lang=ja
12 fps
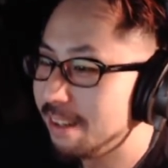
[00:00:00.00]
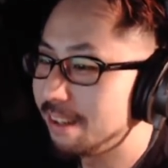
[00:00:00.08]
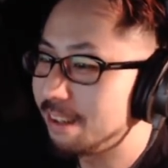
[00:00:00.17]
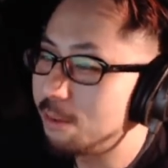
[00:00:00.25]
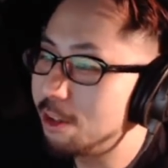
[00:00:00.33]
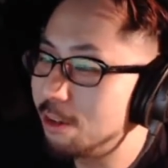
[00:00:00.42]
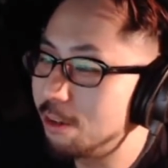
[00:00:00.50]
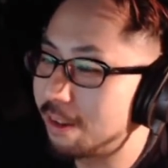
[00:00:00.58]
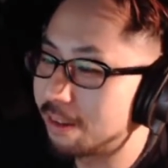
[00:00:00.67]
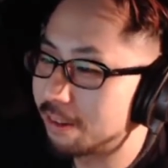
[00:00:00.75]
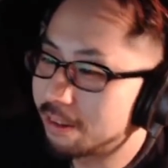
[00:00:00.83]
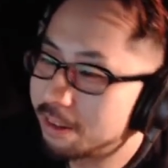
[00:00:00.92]
あ、緑
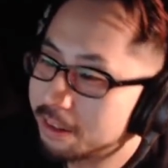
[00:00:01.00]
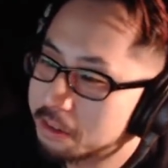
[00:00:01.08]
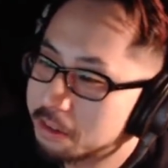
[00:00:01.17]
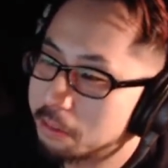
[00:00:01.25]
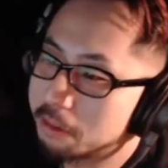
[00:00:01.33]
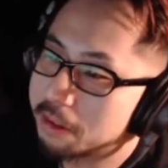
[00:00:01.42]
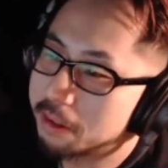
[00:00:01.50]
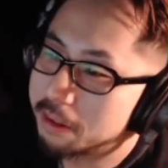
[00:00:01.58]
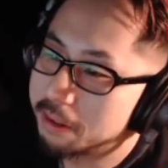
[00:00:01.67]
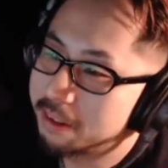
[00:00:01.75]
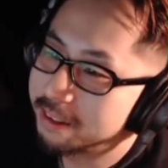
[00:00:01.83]
なんだと思って、